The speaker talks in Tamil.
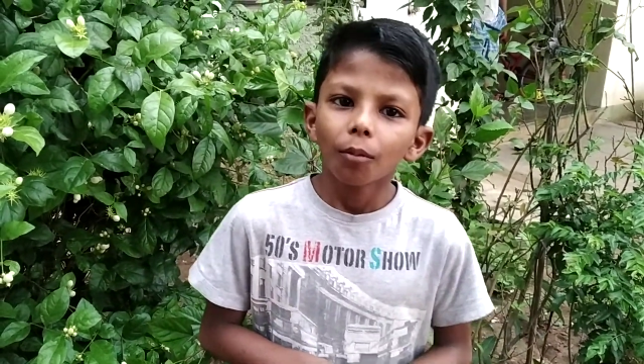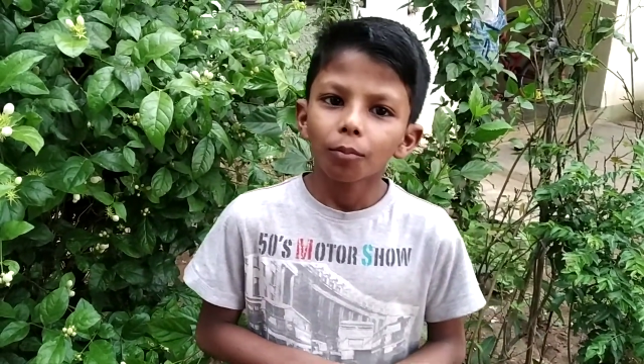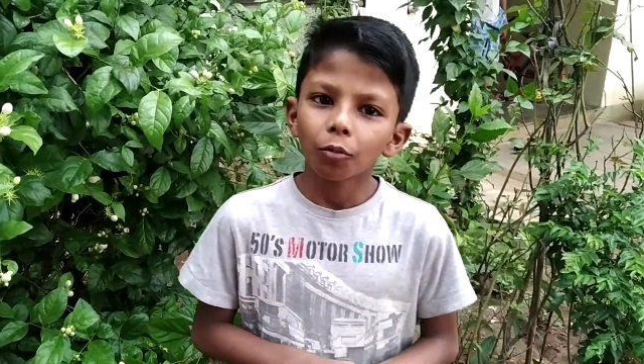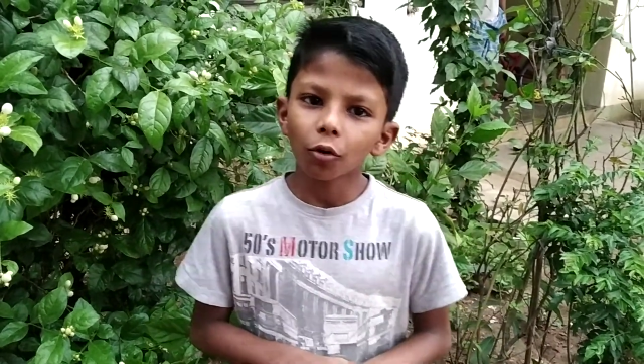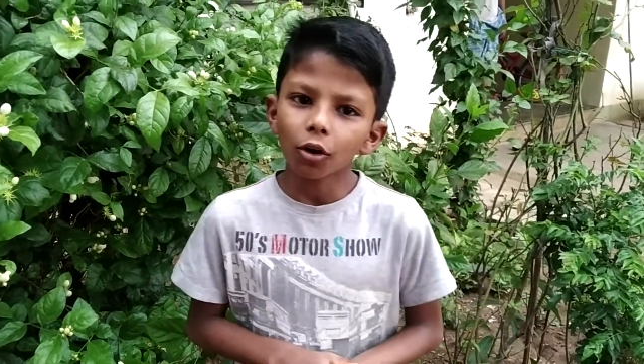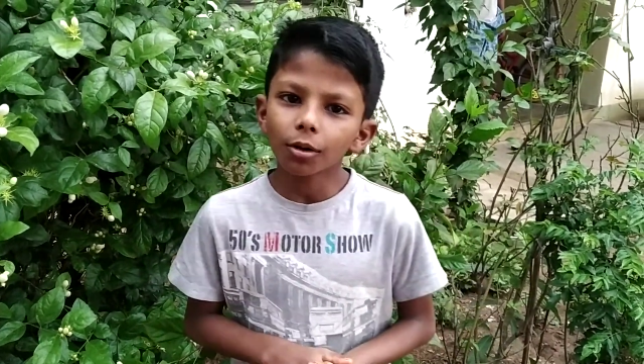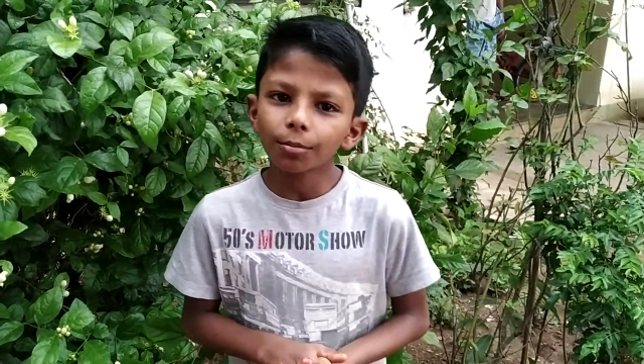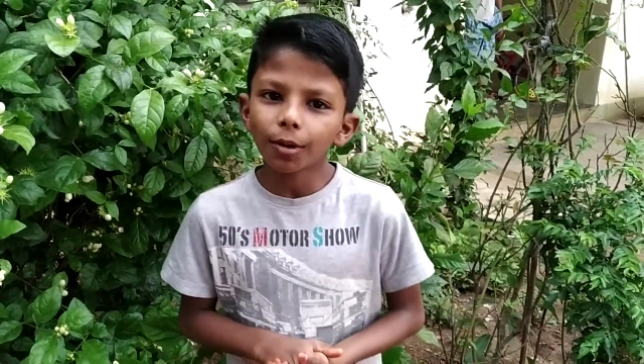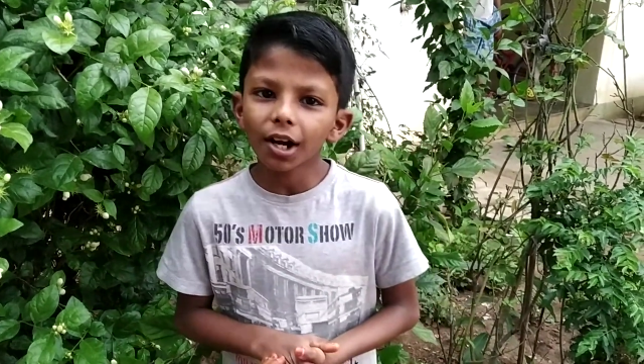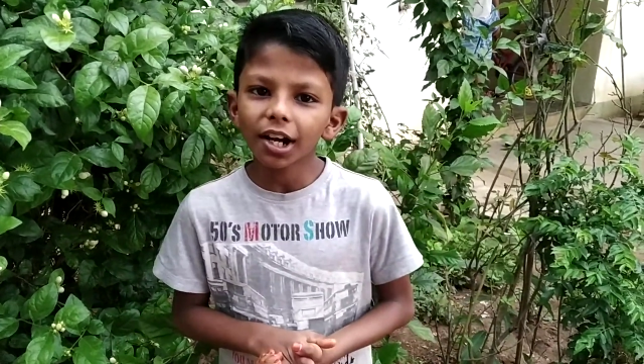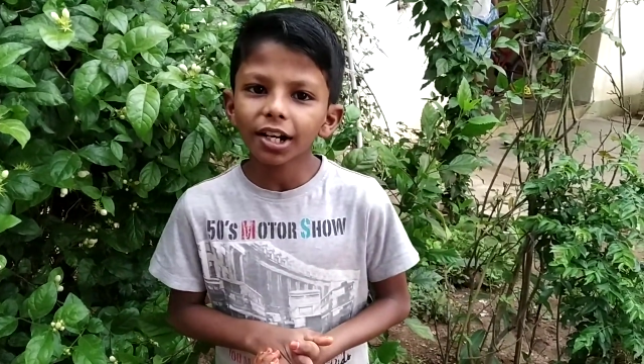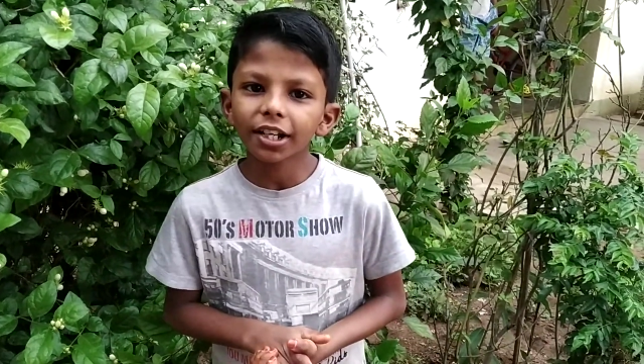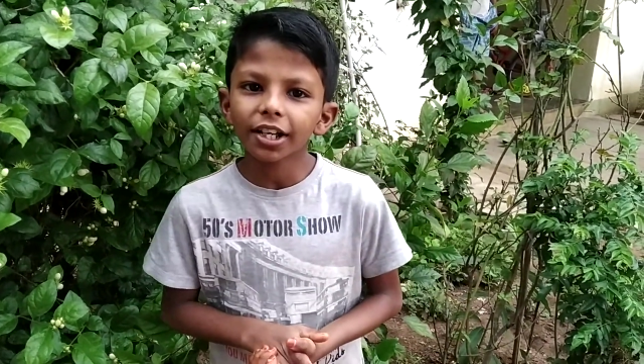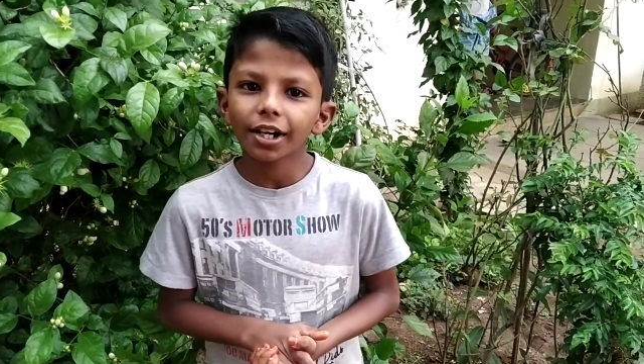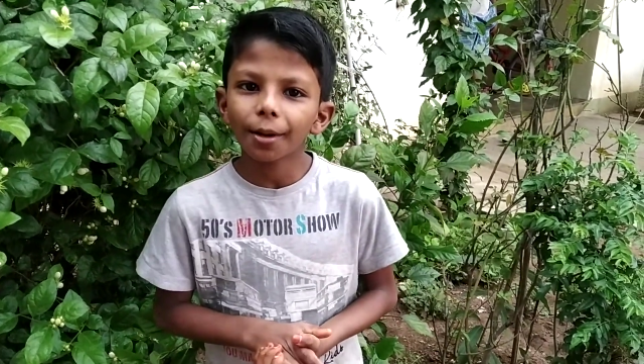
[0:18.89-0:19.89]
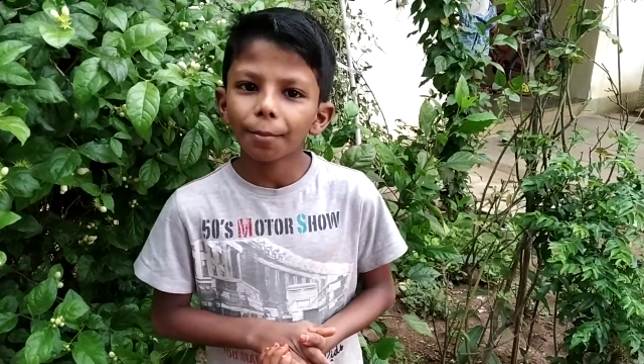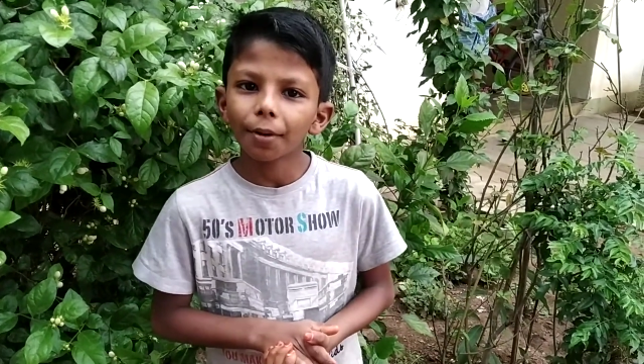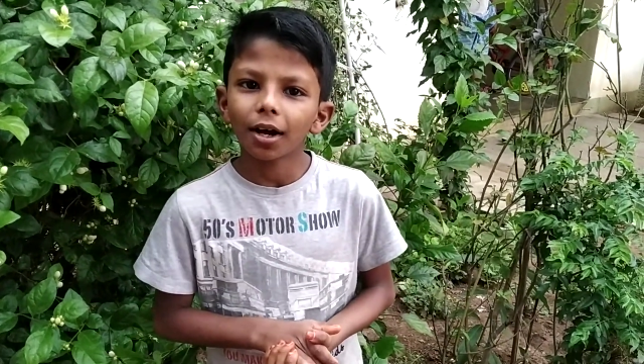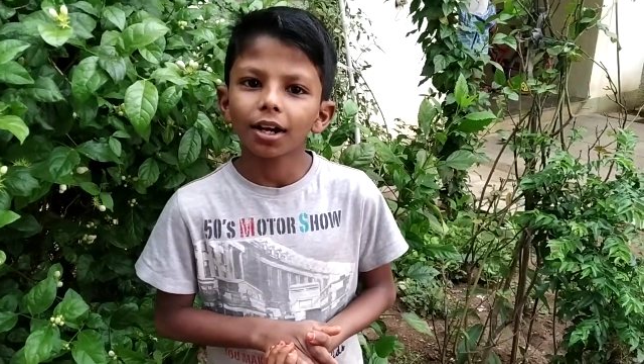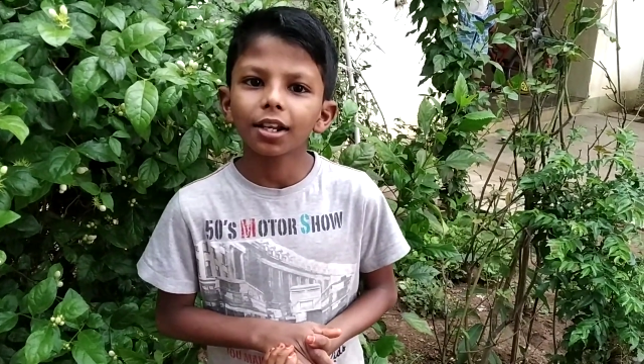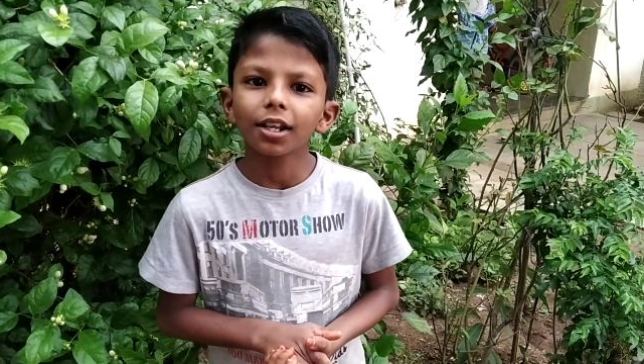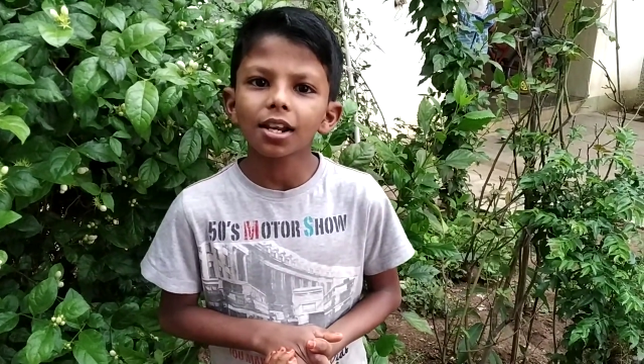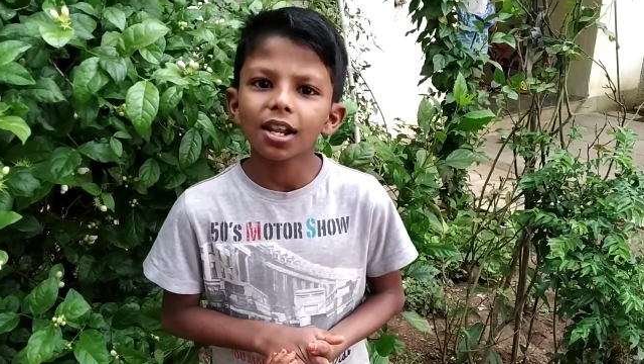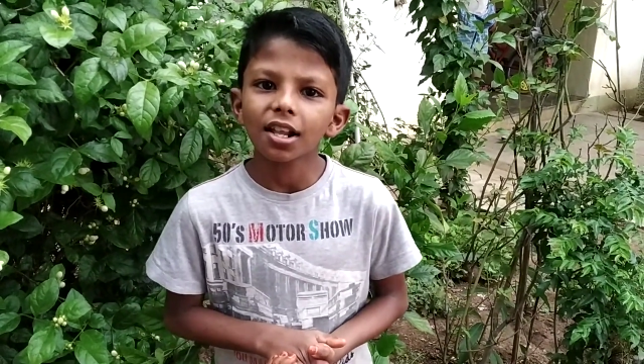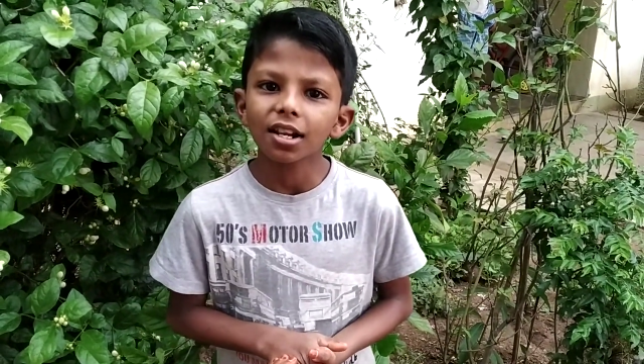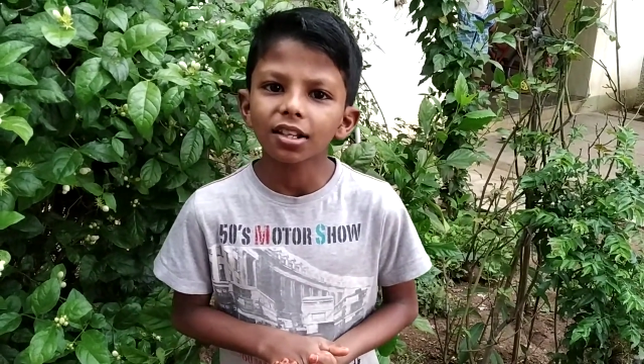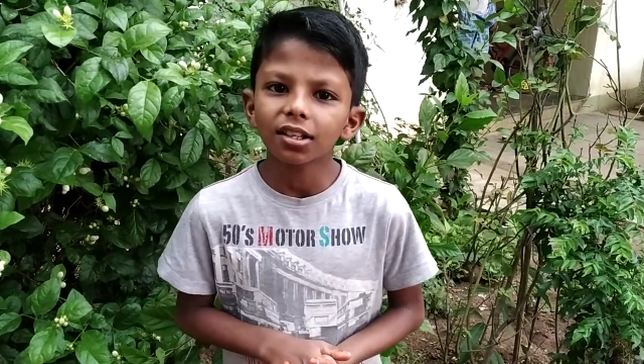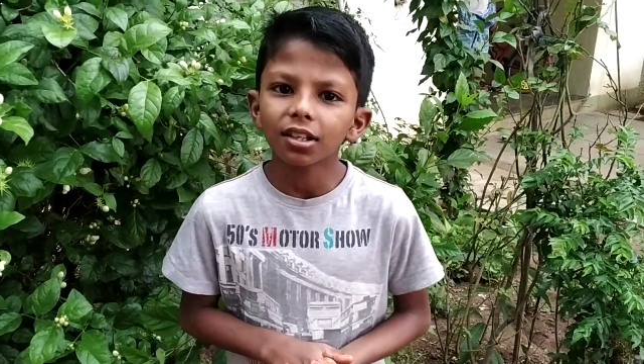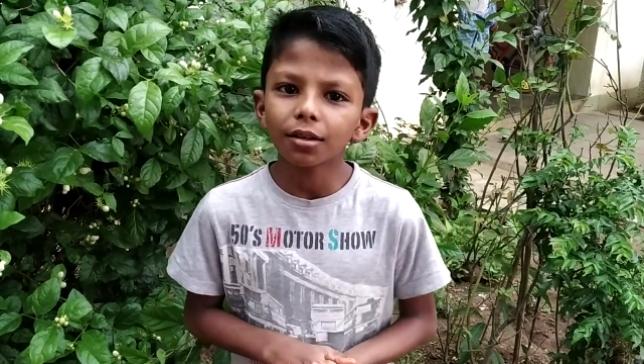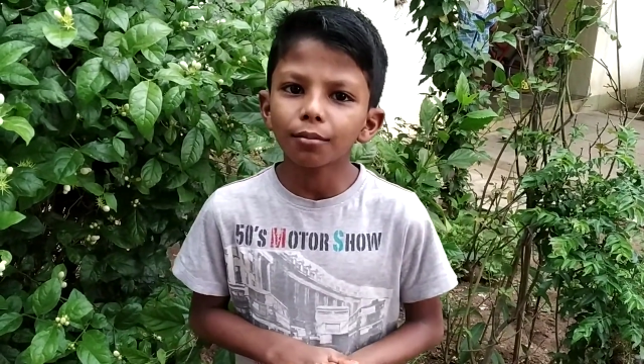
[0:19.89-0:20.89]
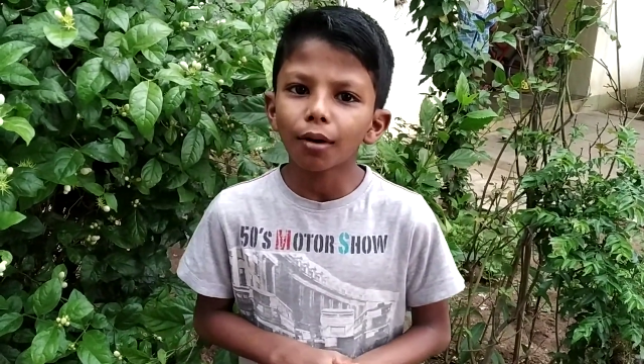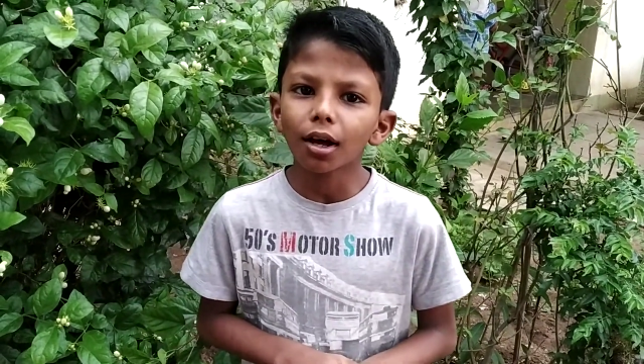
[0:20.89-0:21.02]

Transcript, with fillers: பொருட்பால் என்கிற பாலியிலிருந்து